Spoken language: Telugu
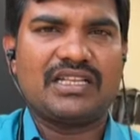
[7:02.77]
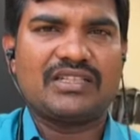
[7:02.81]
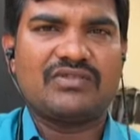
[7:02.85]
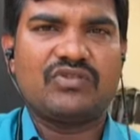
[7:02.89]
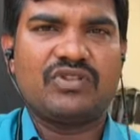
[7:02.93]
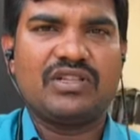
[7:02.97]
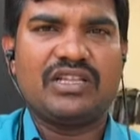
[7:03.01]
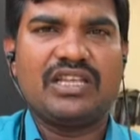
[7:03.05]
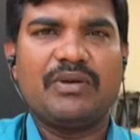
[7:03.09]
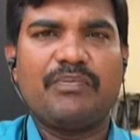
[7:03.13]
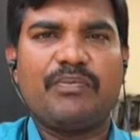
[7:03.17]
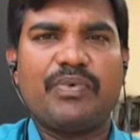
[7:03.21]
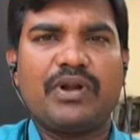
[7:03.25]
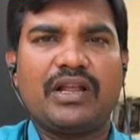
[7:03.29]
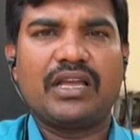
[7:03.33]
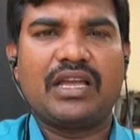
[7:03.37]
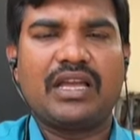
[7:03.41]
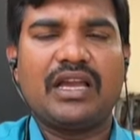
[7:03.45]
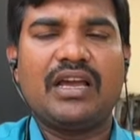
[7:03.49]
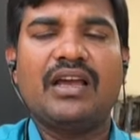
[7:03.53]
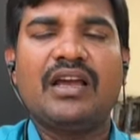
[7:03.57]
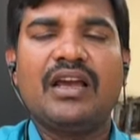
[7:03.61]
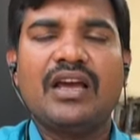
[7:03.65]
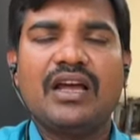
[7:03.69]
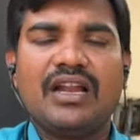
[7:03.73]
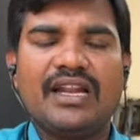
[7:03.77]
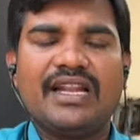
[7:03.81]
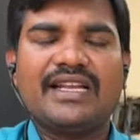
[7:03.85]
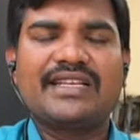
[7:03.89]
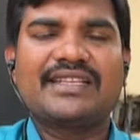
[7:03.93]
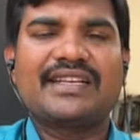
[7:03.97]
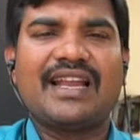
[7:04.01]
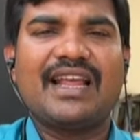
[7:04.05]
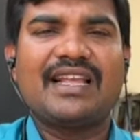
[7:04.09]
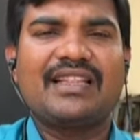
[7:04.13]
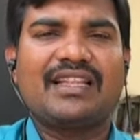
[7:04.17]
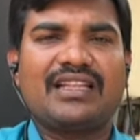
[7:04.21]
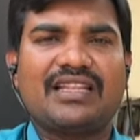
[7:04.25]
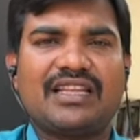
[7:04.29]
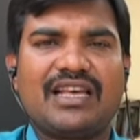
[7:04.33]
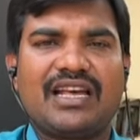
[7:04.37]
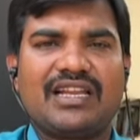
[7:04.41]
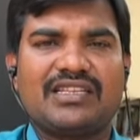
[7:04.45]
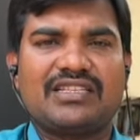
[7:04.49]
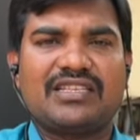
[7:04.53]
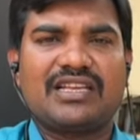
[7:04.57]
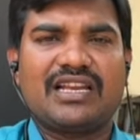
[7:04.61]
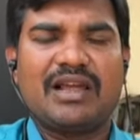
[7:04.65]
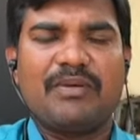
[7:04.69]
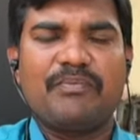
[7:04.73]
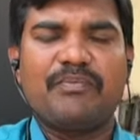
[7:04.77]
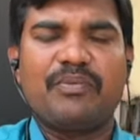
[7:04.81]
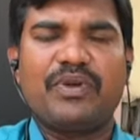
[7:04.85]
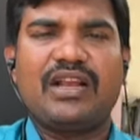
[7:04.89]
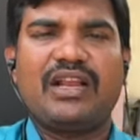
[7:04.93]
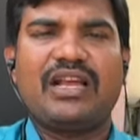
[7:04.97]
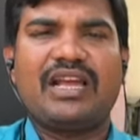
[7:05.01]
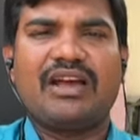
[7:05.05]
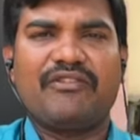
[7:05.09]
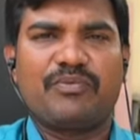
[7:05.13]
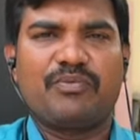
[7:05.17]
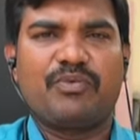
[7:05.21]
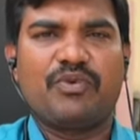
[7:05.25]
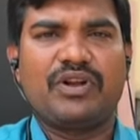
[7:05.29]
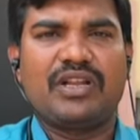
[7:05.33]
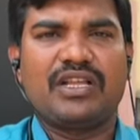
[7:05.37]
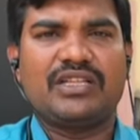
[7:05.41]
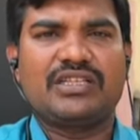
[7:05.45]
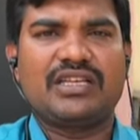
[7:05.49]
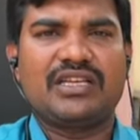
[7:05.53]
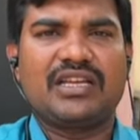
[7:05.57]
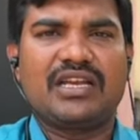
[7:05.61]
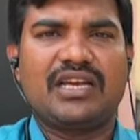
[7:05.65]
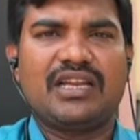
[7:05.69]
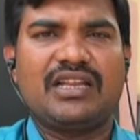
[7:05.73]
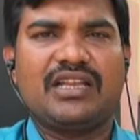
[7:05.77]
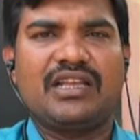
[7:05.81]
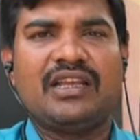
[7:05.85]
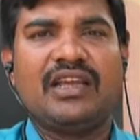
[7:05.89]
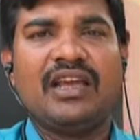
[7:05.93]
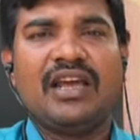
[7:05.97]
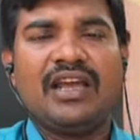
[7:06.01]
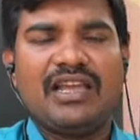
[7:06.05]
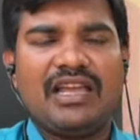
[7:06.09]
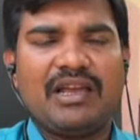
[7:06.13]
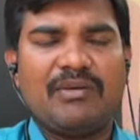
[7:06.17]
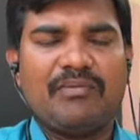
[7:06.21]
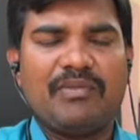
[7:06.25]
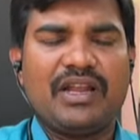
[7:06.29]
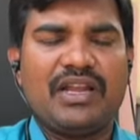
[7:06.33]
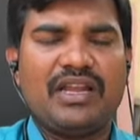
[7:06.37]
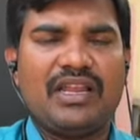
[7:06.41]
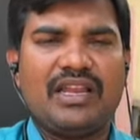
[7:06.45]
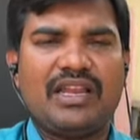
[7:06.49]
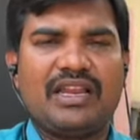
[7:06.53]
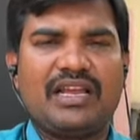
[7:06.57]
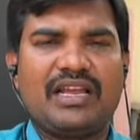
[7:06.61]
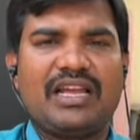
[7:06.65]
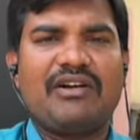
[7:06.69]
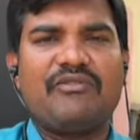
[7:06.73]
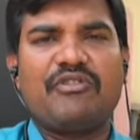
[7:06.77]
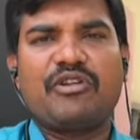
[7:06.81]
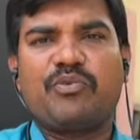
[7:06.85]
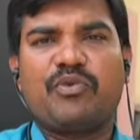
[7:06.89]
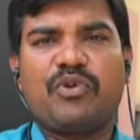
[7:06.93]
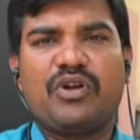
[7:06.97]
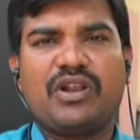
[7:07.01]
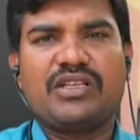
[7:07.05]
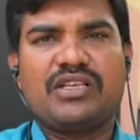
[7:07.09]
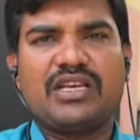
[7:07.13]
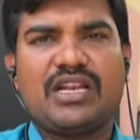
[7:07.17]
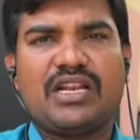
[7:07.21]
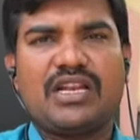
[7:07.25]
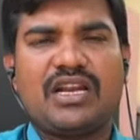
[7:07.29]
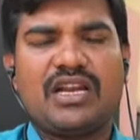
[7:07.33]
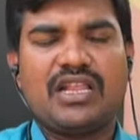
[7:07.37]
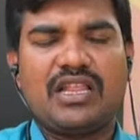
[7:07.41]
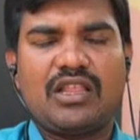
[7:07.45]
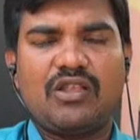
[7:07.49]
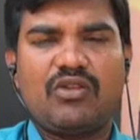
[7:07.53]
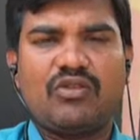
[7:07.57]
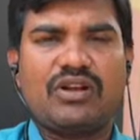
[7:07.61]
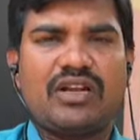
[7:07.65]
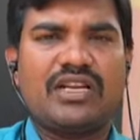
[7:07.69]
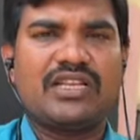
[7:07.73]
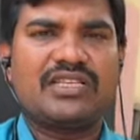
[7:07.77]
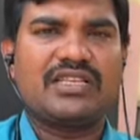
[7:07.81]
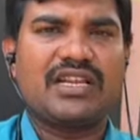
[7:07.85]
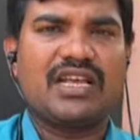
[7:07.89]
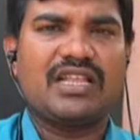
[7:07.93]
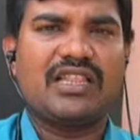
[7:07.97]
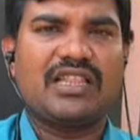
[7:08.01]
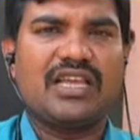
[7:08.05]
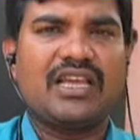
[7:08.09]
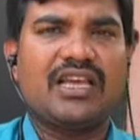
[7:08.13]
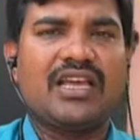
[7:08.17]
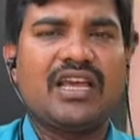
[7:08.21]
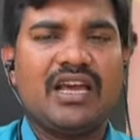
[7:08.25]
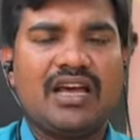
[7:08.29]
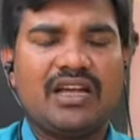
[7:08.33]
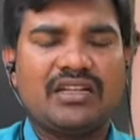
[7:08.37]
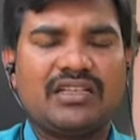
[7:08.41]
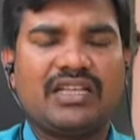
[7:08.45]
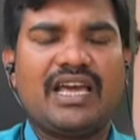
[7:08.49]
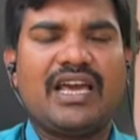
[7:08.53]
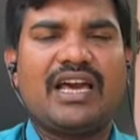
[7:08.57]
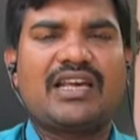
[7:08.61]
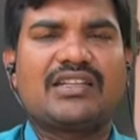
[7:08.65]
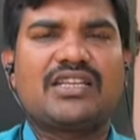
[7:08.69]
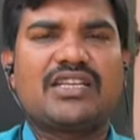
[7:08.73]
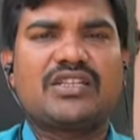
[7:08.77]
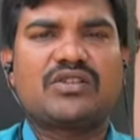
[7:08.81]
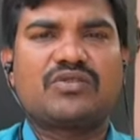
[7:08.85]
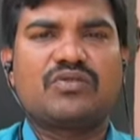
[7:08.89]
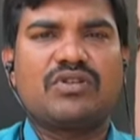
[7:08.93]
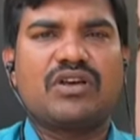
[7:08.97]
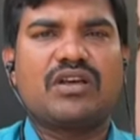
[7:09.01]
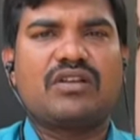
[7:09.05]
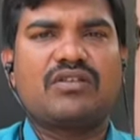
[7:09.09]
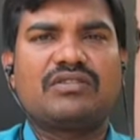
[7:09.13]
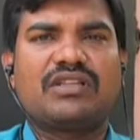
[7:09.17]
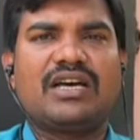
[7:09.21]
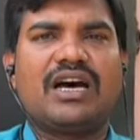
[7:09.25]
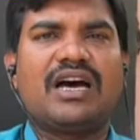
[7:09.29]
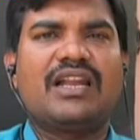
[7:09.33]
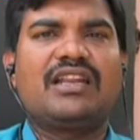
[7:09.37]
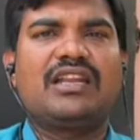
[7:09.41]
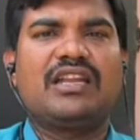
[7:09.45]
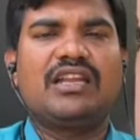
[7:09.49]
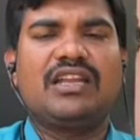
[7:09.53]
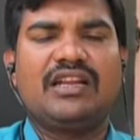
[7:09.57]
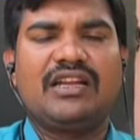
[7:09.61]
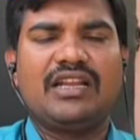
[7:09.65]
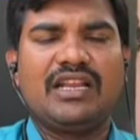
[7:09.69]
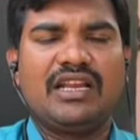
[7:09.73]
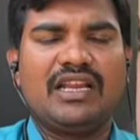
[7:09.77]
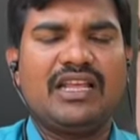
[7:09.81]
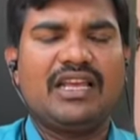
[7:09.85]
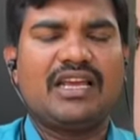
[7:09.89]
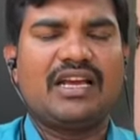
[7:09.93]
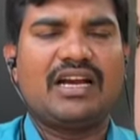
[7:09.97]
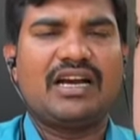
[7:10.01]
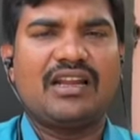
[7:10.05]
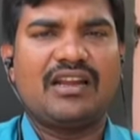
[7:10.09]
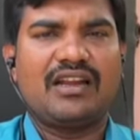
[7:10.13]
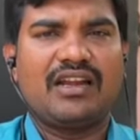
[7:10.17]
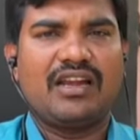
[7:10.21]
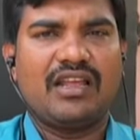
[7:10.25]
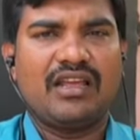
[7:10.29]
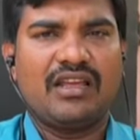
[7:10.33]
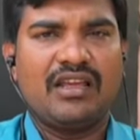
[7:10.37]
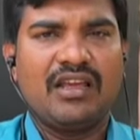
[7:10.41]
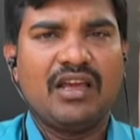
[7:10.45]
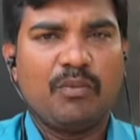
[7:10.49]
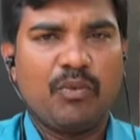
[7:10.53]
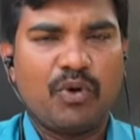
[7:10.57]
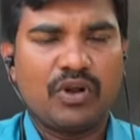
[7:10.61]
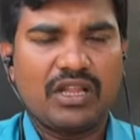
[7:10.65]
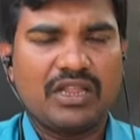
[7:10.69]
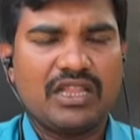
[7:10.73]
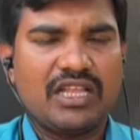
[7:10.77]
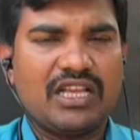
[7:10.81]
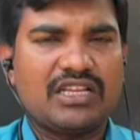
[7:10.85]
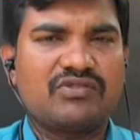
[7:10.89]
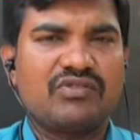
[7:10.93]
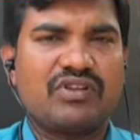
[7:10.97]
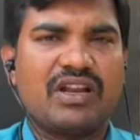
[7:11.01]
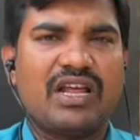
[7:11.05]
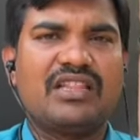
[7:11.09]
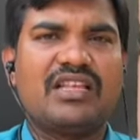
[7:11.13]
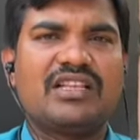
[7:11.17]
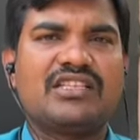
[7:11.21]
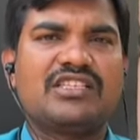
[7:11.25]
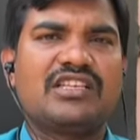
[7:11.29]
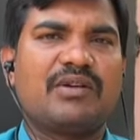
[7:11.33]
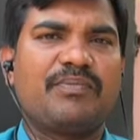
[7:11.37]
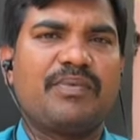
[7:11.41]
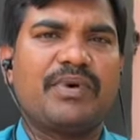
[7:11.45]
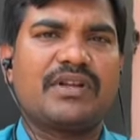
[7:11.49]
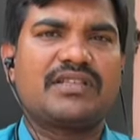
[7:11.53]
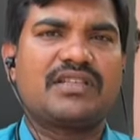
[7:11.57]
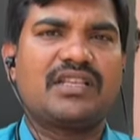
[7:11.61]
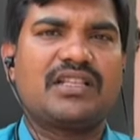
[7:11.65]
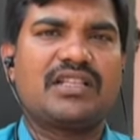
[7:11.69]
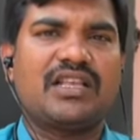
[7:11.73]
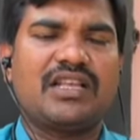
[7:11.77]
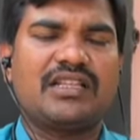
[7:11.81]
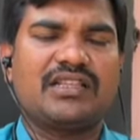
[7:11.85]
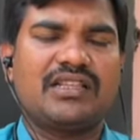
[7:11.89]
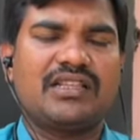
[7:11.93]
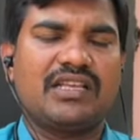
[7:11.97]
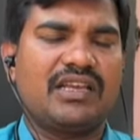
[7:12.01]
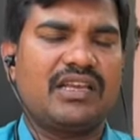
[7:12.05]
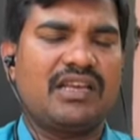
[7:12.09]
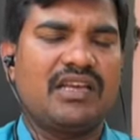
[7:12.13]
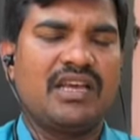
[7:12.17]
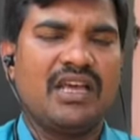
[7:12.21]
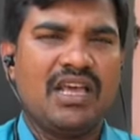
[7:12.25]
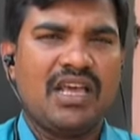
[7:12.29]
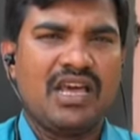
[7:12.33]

అవకాశం ఉంది ఇప్పటికే లిస్టులు అయితే తయారు చేశారు ఎంపీలుగా ఎవరు పోటీ చేయాలి ఎమ్మెల్యేలుగా ఎవరు పోటీ చేయాలి అనేది ఒక లిస్ట్ అయితే అయితే తయారు చేసుకున్నారో దాన్ని ఢిల్లీకి ఆల్రెడీ పురంధేశ్వర్ అందించిన పరిస్థితి అయితే